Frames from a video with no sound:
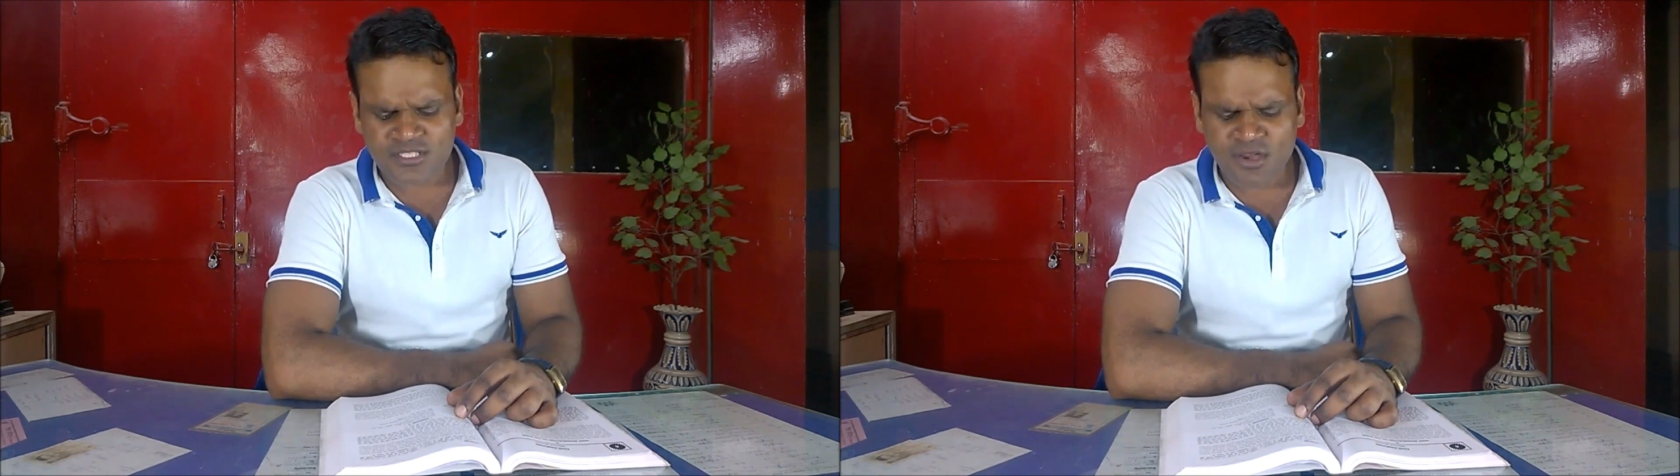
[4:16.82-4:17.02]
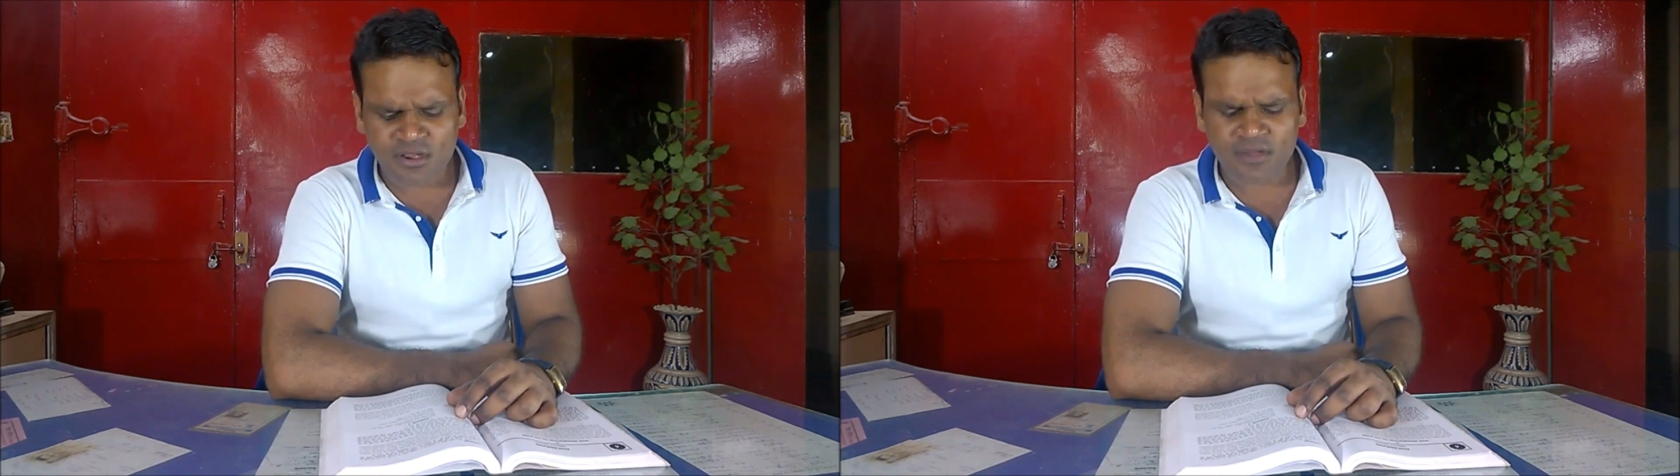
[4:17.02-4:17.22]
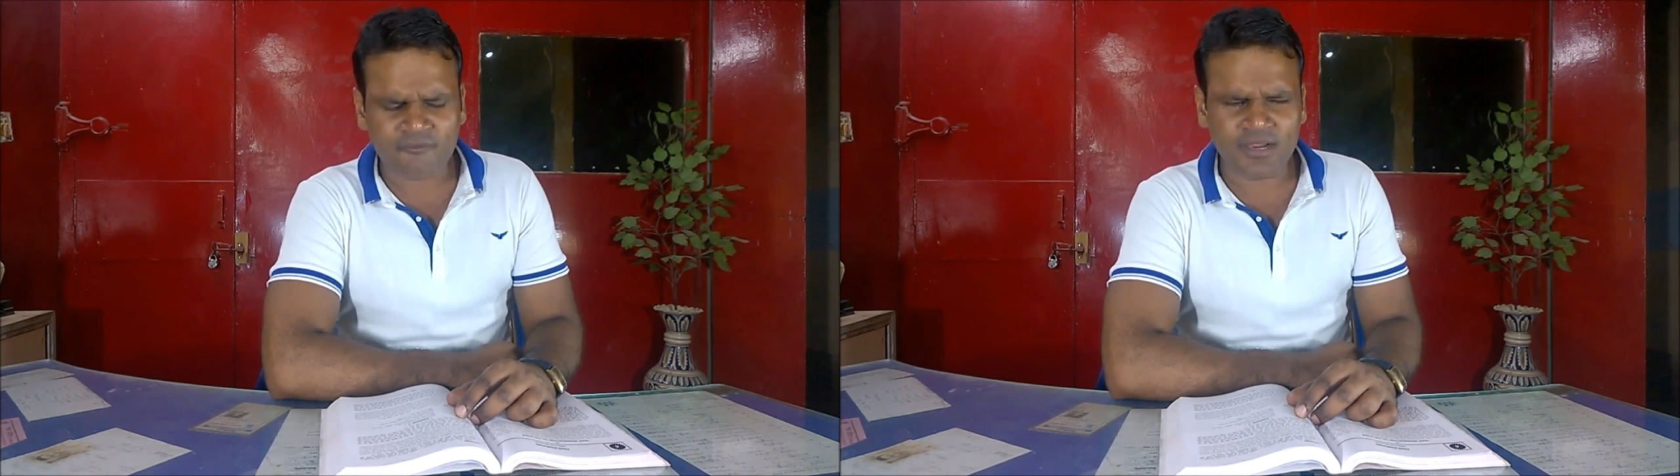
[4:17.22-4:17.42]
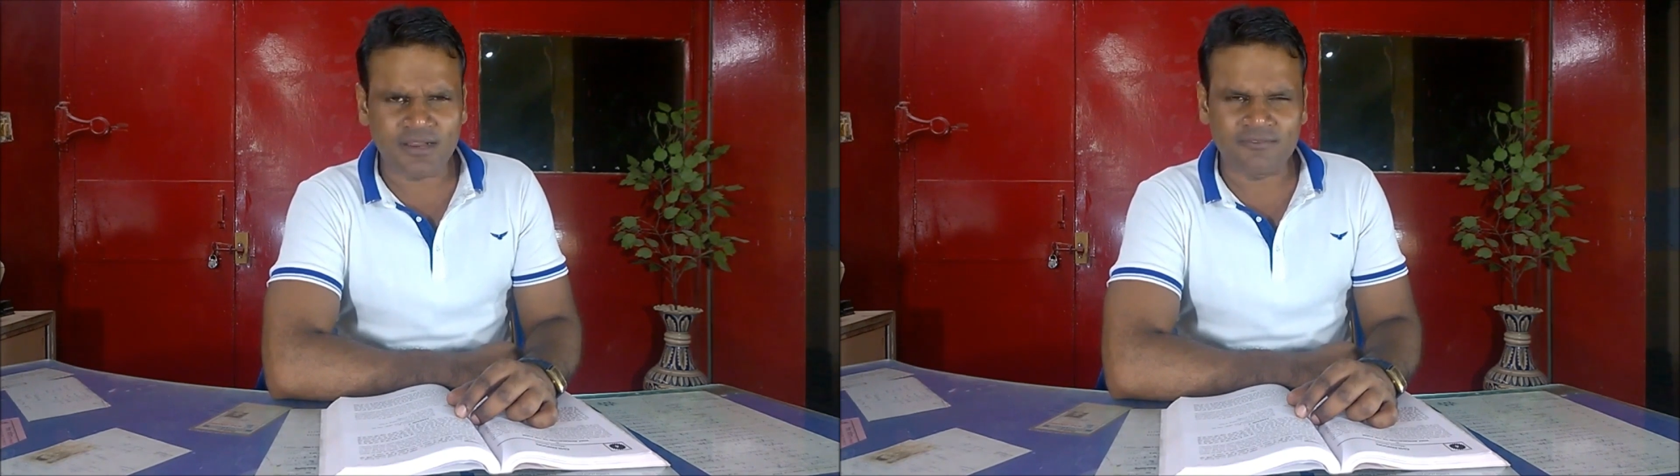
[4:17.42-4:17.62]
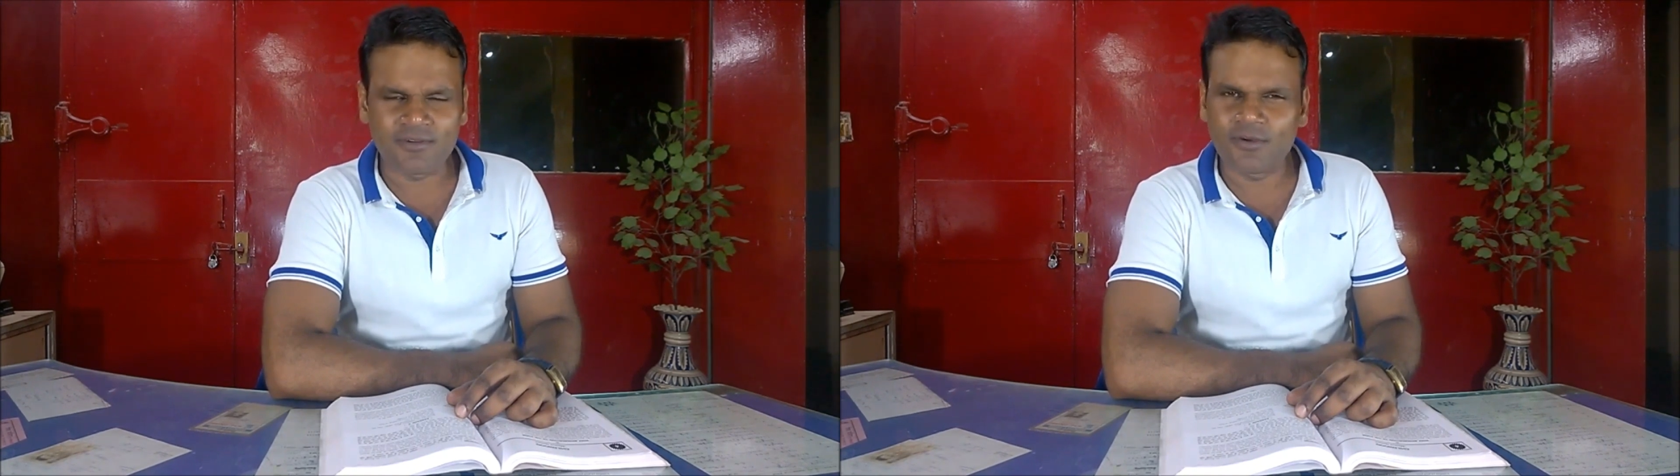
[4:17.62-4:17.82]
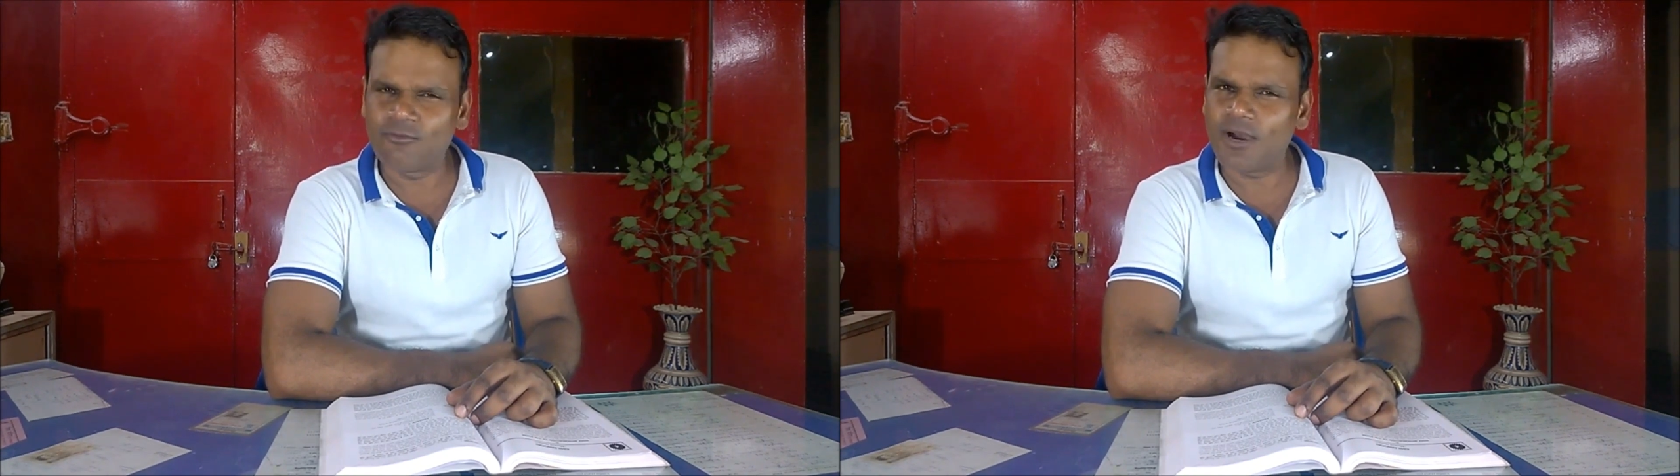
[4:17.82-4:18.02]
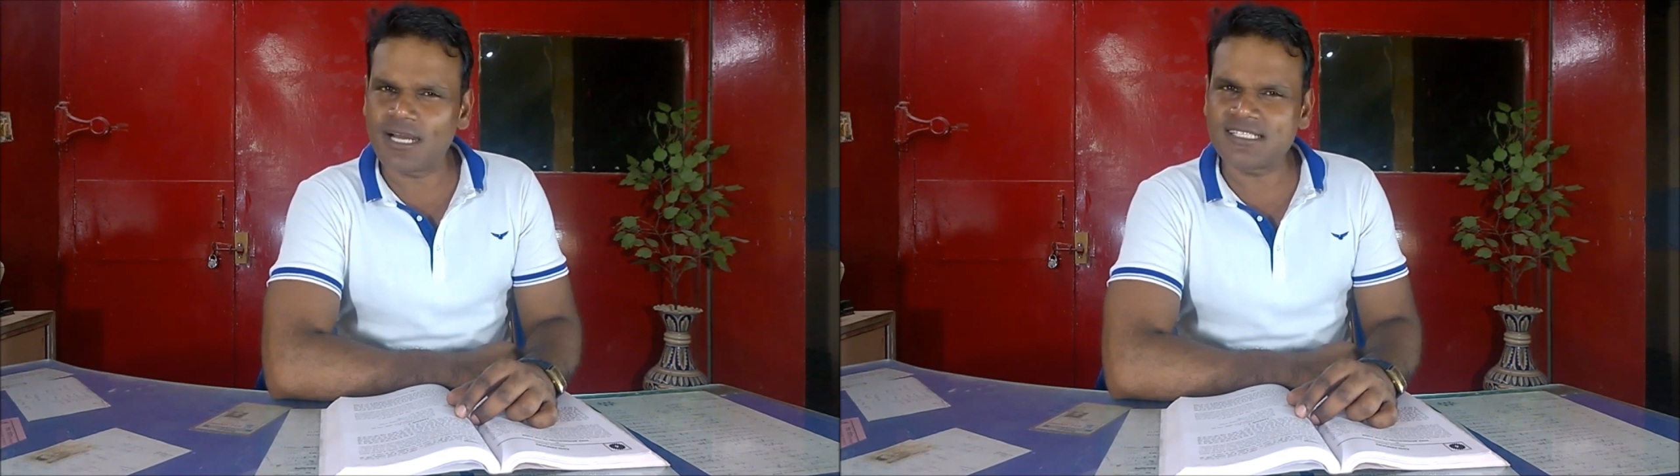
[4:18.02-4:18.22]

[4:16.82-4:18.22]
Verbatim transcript: दे टॉक ऑफ लव वो